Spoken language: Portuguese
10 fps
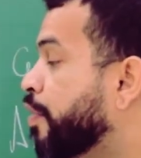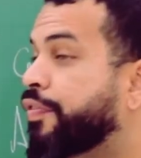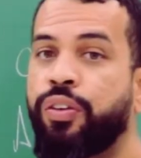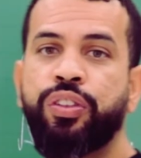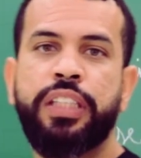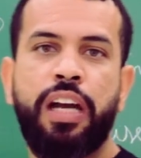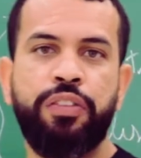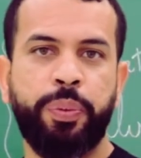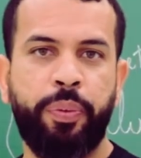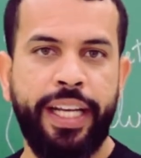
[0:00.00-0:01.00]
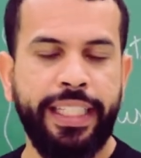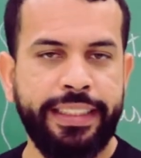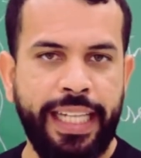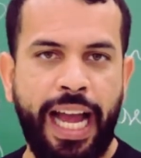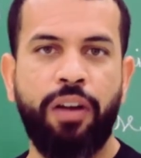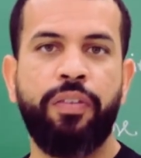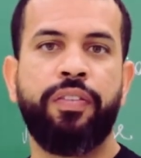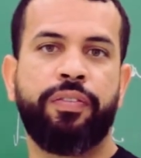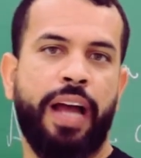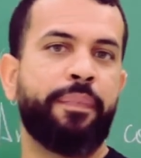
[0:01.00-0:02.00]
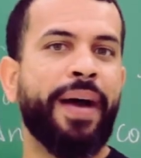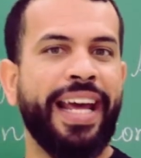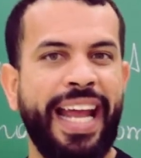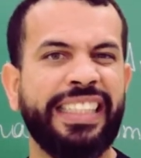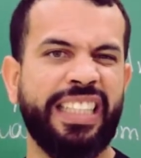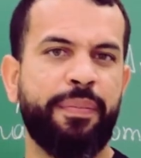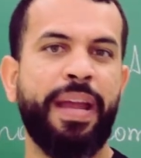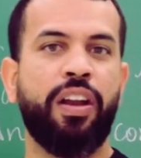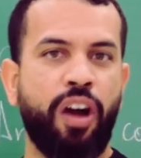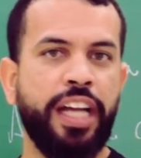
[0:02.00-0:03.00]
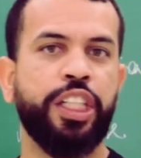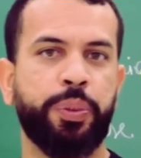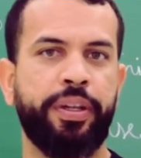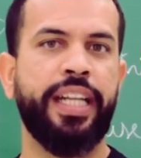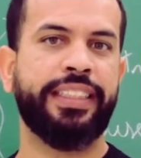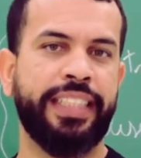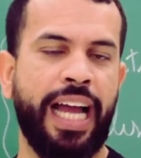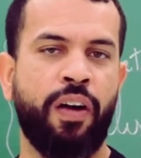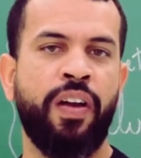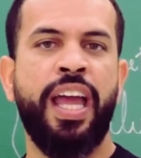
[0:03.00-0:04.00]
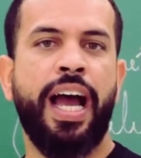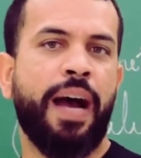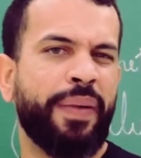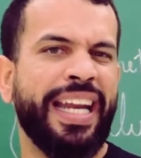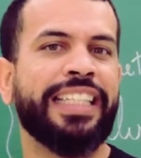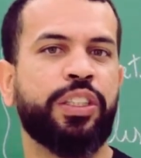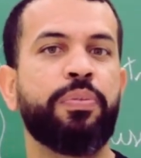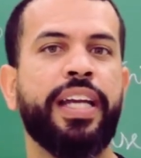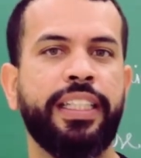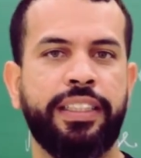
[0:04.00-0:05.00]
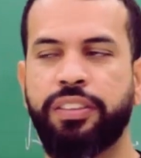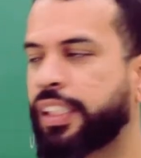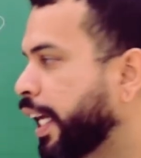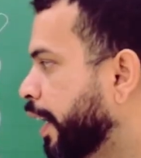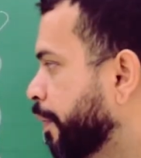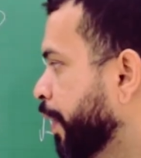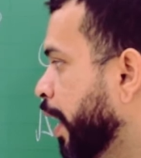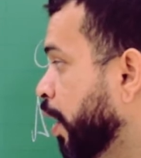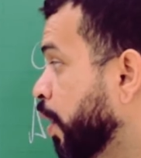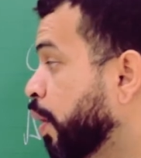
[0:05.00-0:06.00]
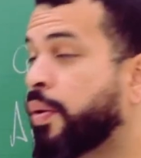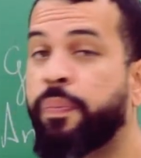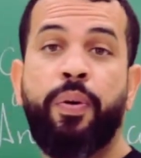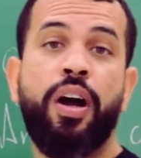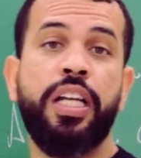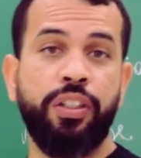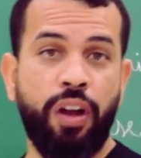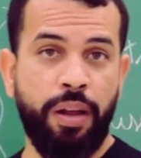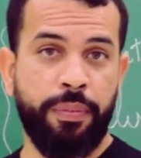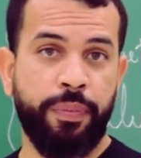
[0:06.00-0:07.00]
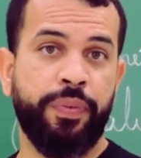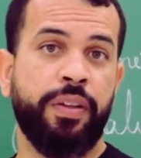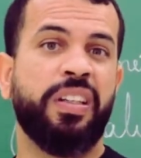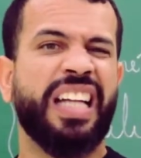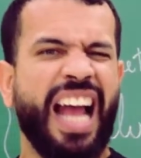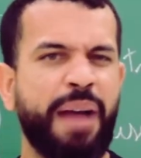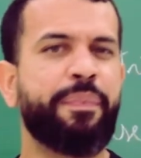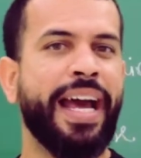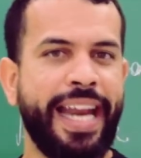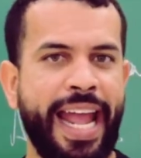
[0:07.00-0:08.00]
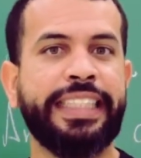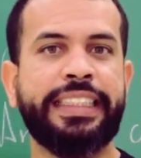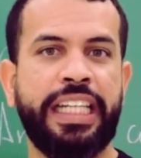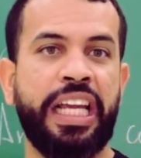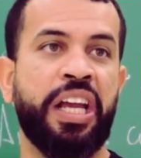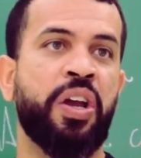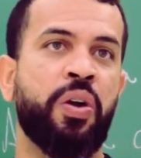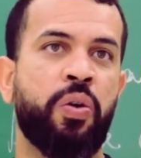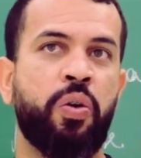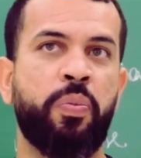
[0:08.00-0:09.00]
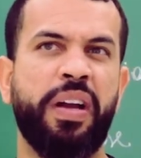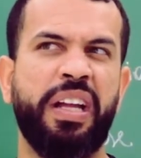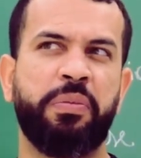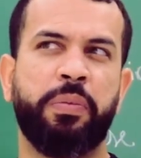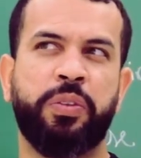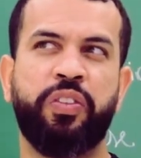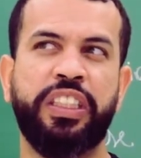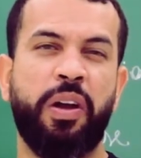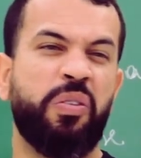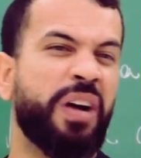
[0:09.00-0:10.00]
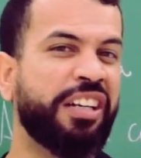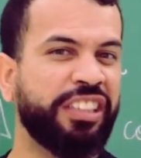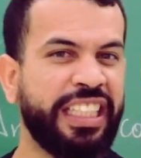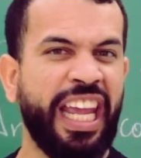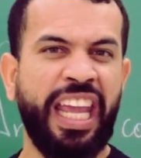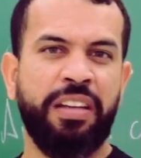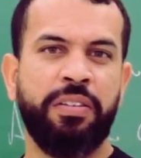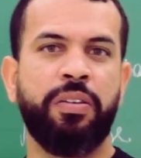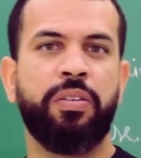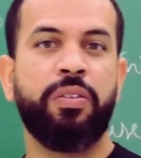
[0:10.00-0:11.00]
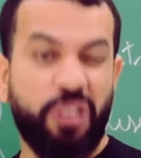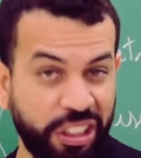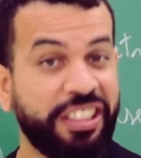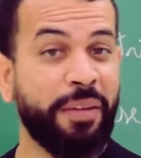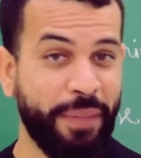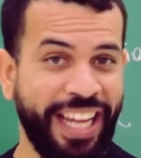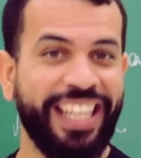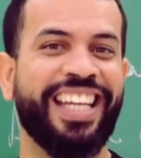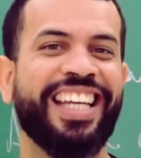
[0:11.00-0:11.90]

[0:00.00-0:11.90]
Função exponencial, aparece também log exponencial, aparece uma questãozinha. Polinômio, aparece um, um ano sim, o outro também.